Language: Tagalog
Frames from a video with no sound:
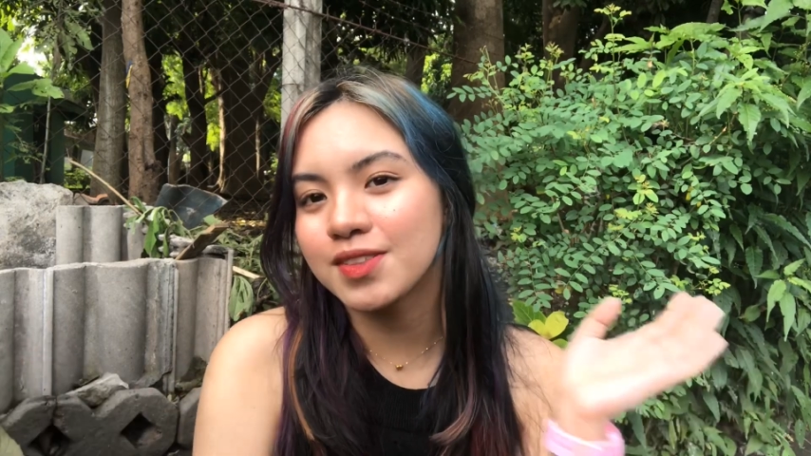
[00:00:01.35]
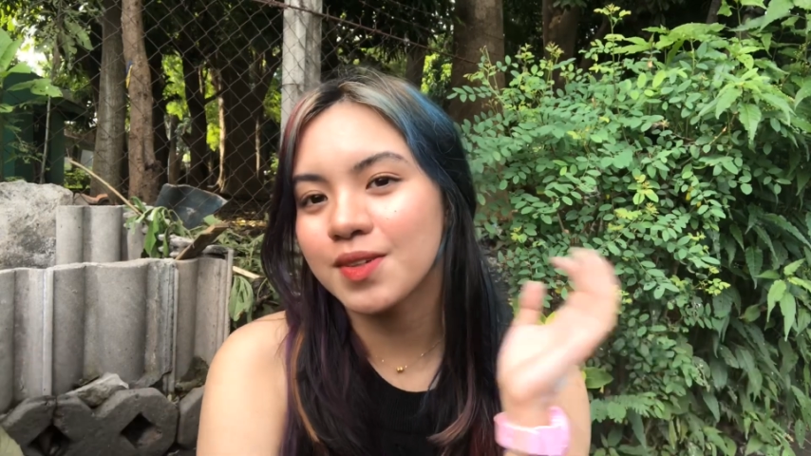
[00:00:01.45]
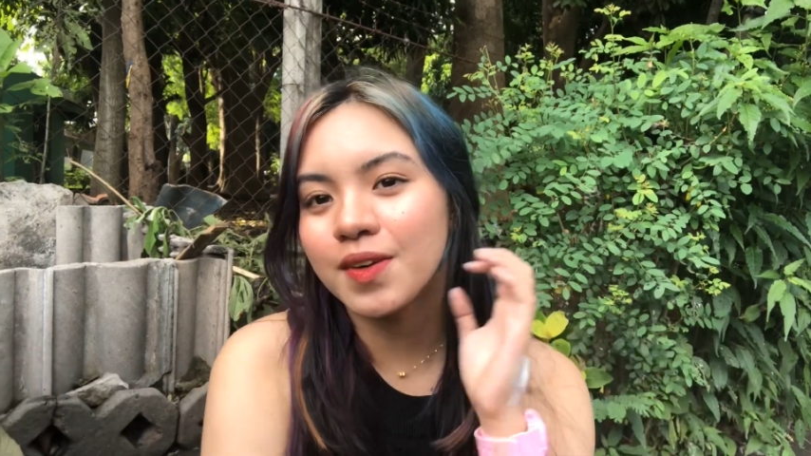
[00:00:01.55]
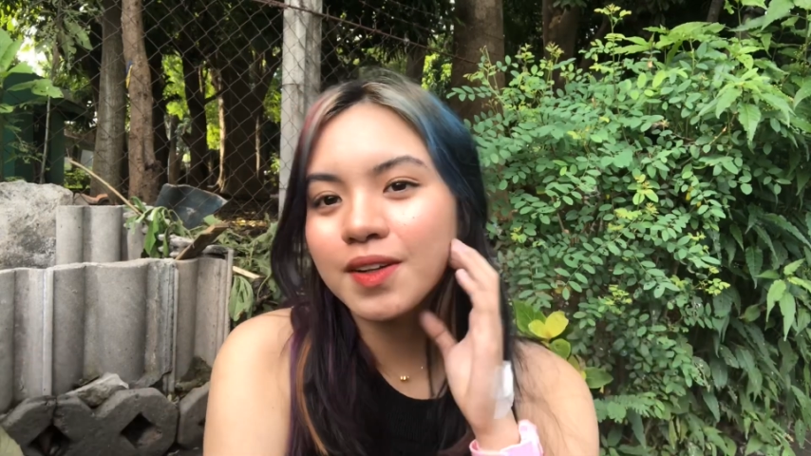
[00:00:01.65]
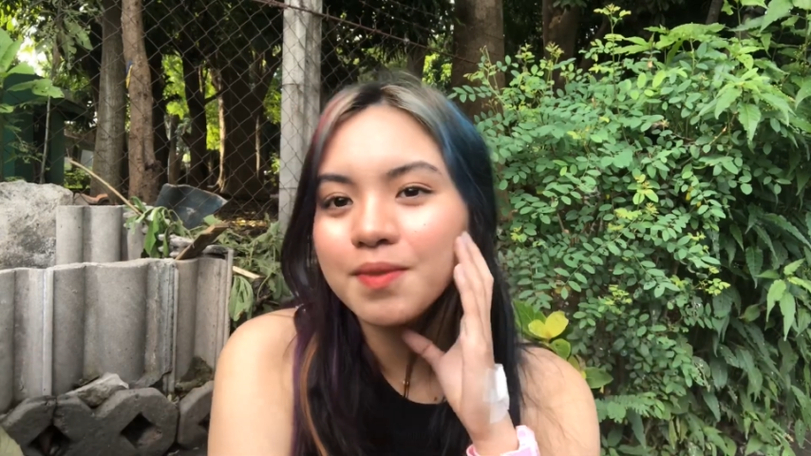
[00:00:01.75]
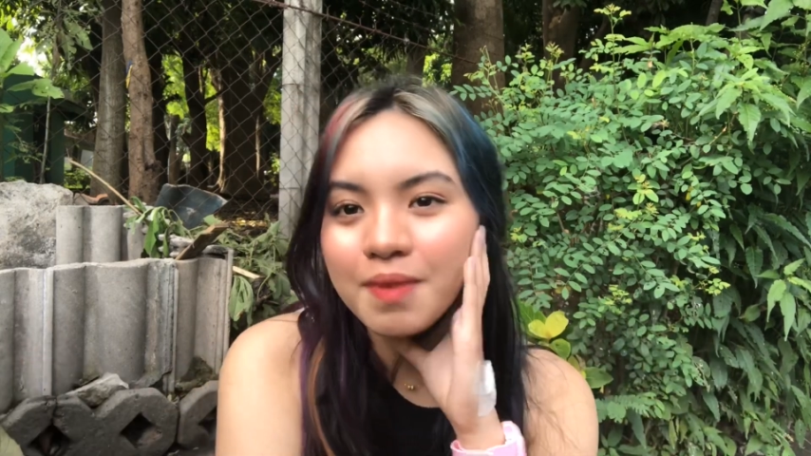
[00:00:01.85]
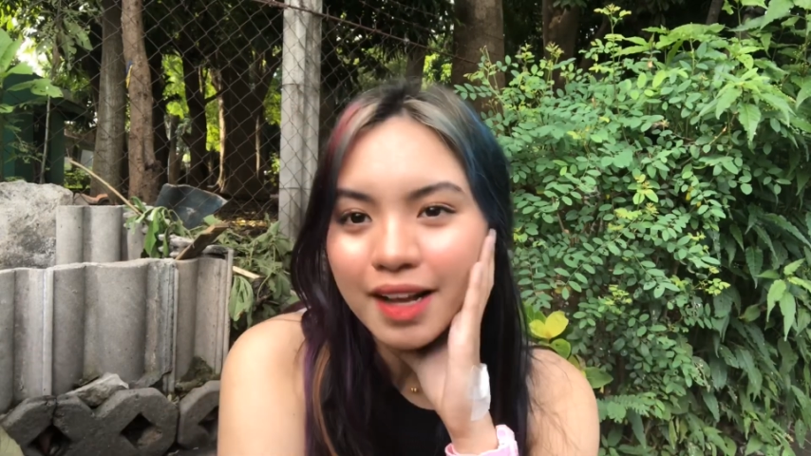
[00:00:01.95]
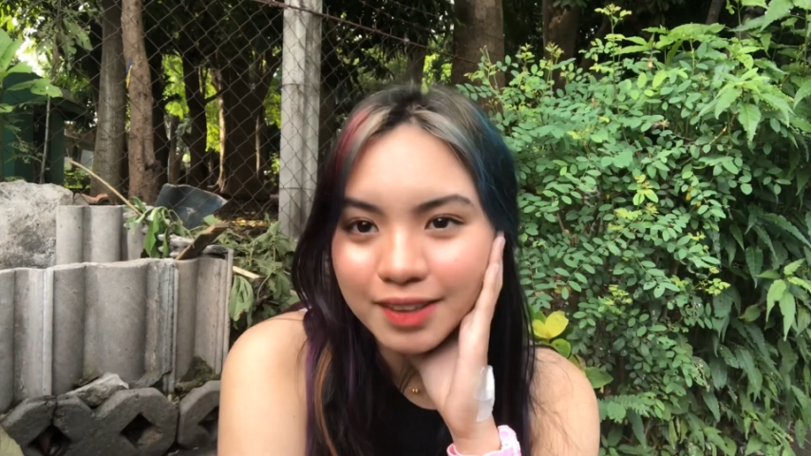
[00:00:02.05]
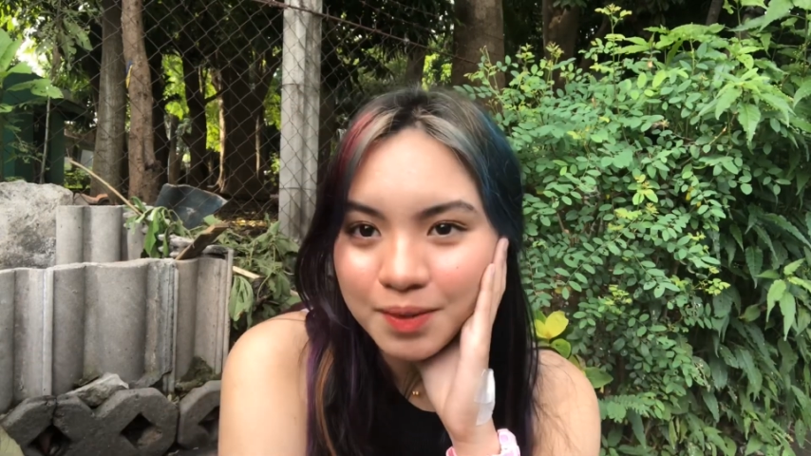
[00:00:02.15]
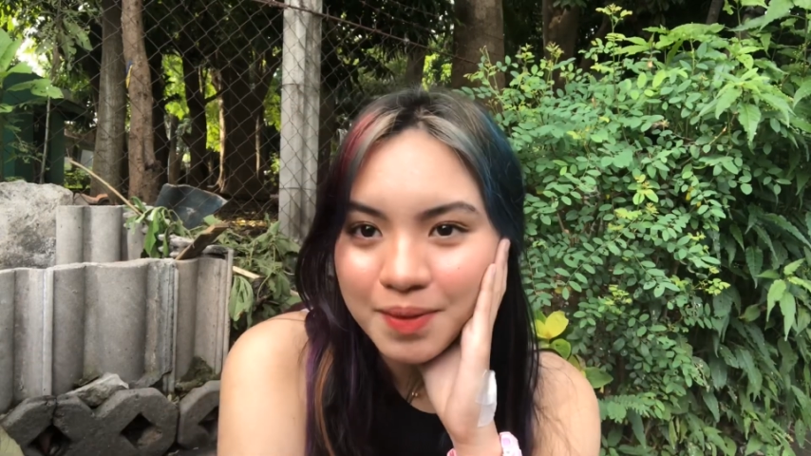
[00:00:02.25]
So, welcome
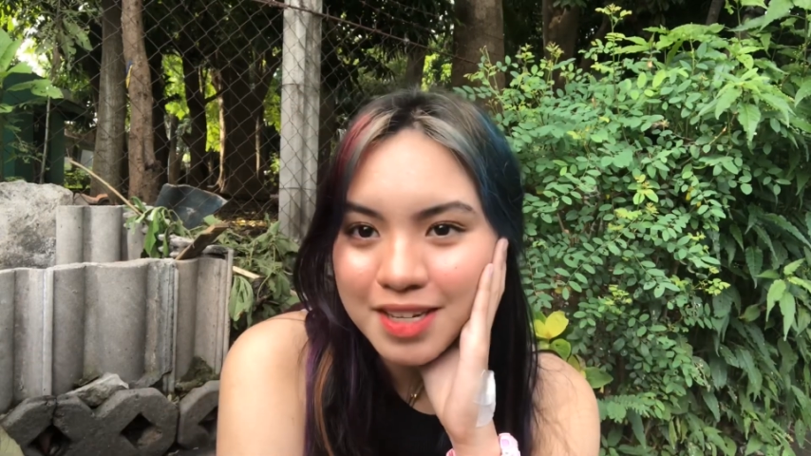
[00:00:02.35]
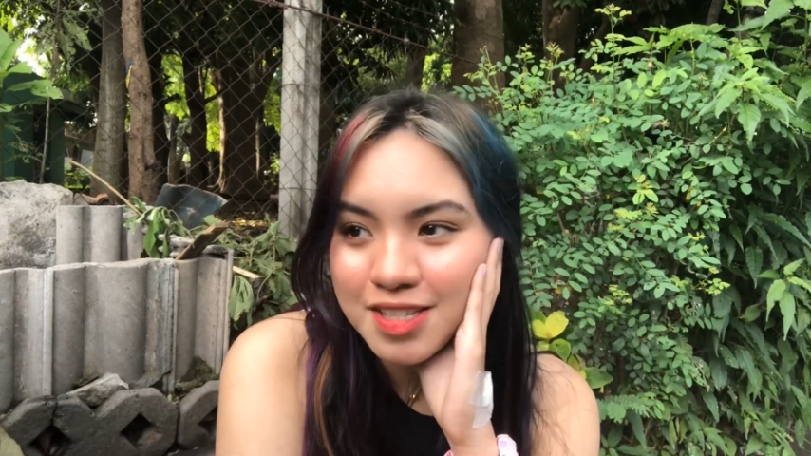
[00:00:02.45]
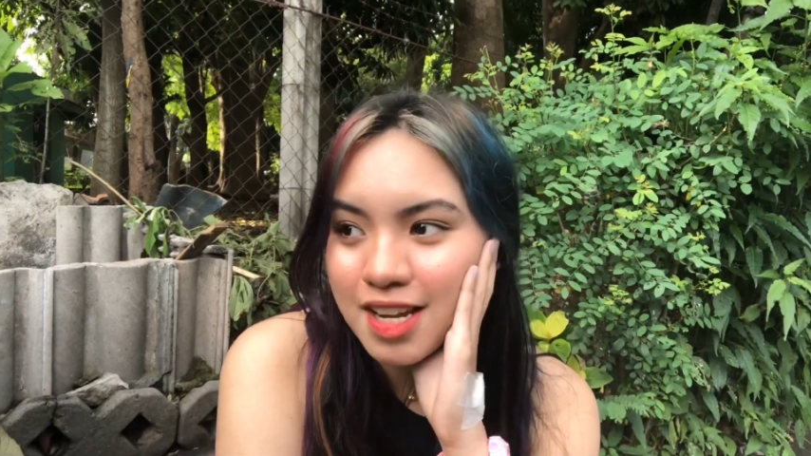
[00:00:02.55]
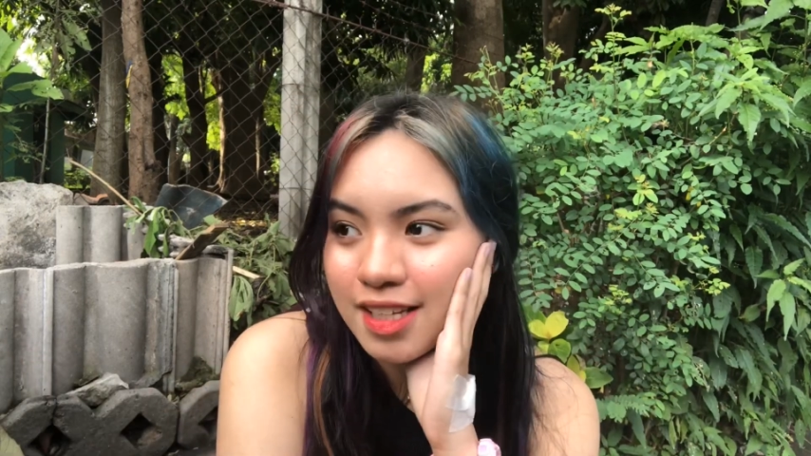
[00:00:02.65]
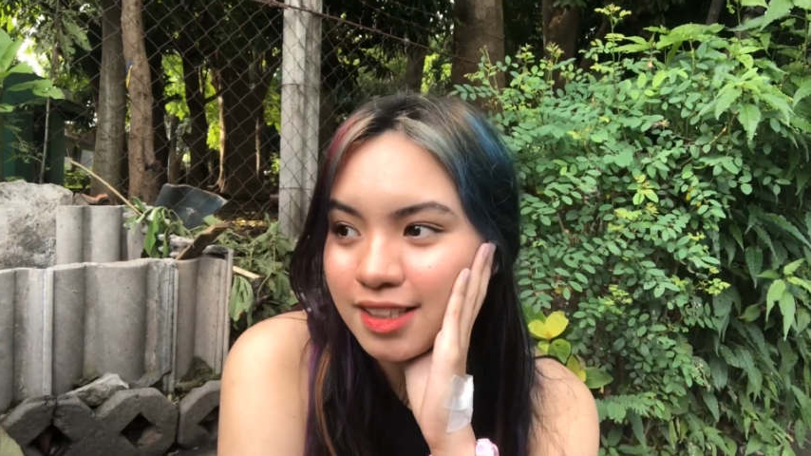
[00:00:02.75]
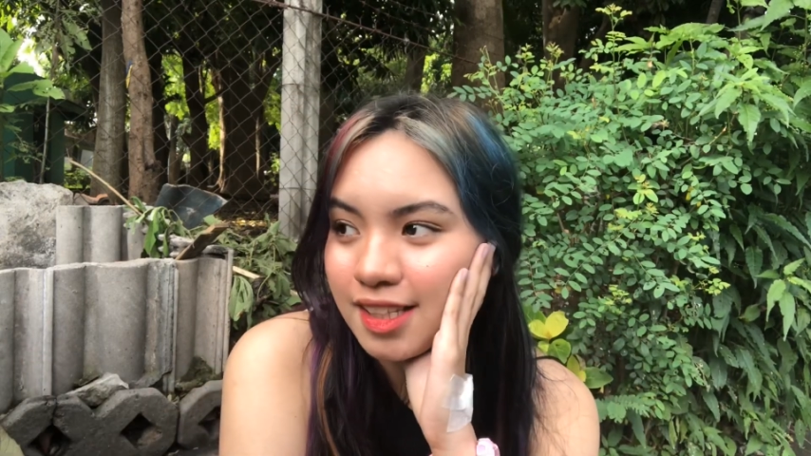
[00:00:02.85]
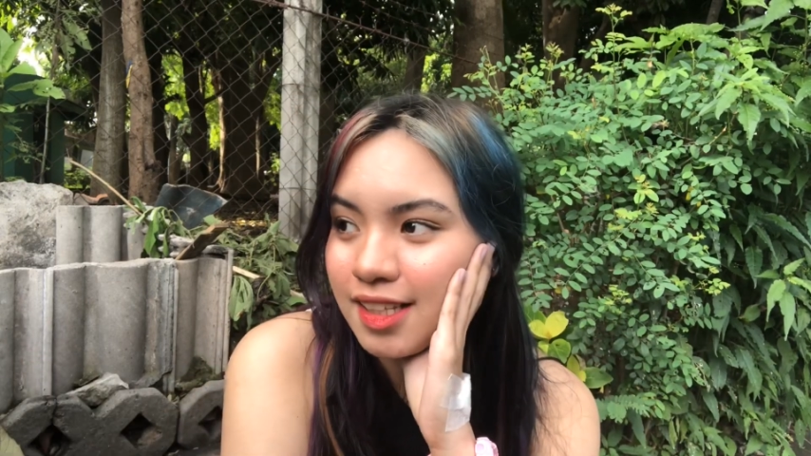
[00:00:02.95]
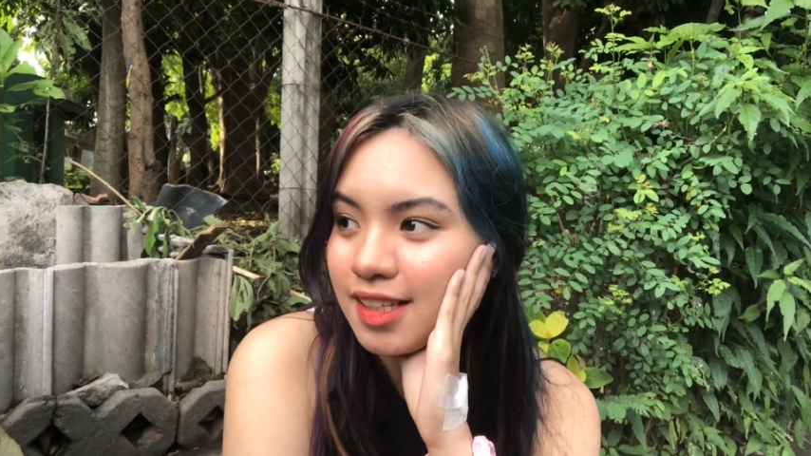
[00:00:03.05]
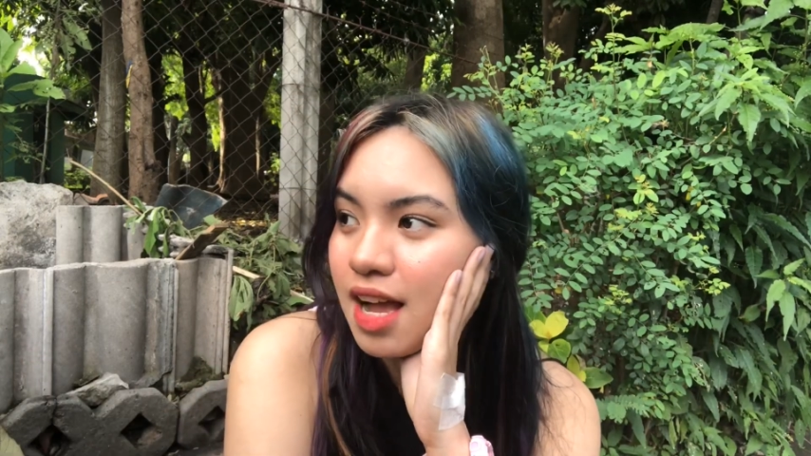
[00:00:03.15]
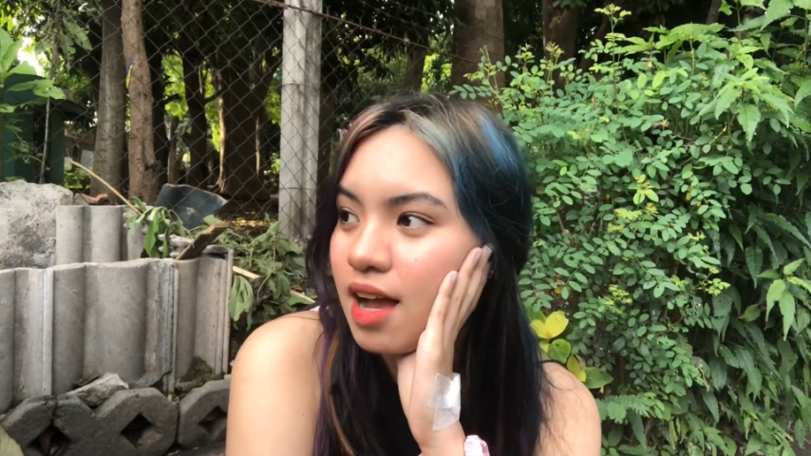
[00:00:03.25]
back to my channel.